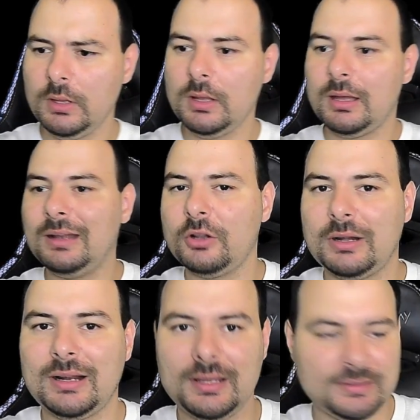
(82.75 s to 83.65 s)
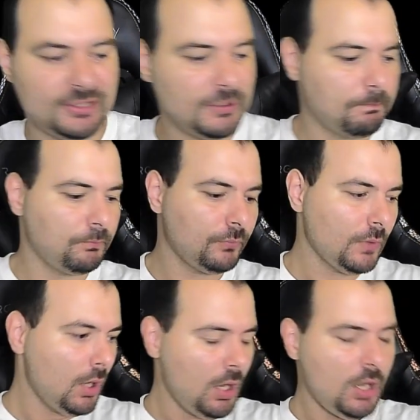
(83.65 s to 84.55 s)
allora ragazzi
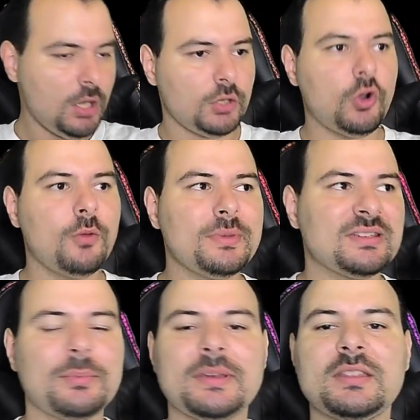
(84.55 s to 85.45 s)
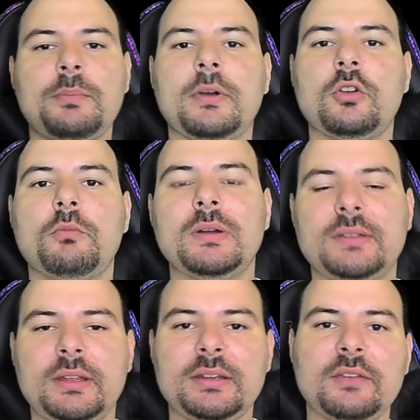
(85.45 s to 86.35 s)
come sapete il pacco
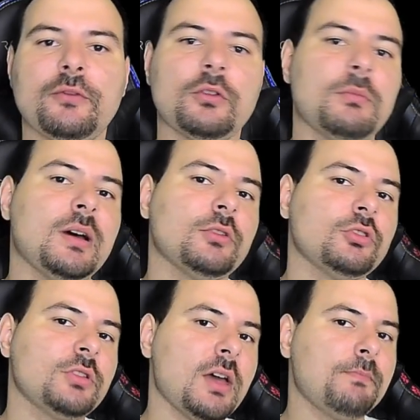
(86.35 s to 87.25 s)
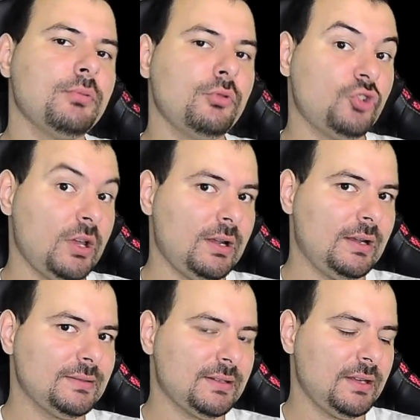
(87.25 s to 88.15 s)
batterie è formato da più celle
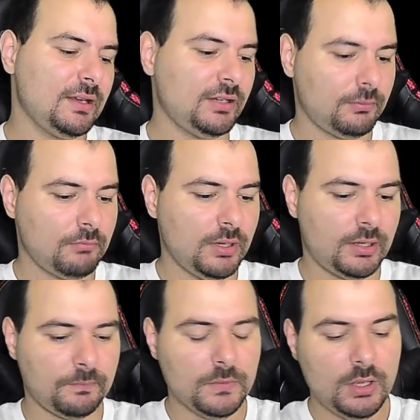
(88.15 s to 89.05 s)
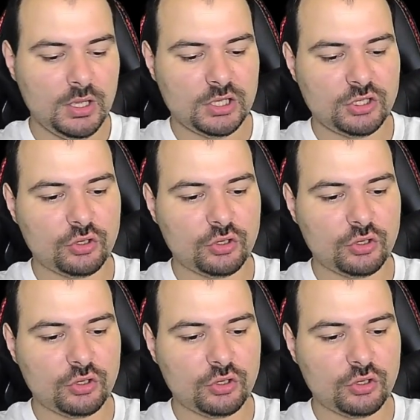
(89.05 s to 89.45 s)
in serie bene io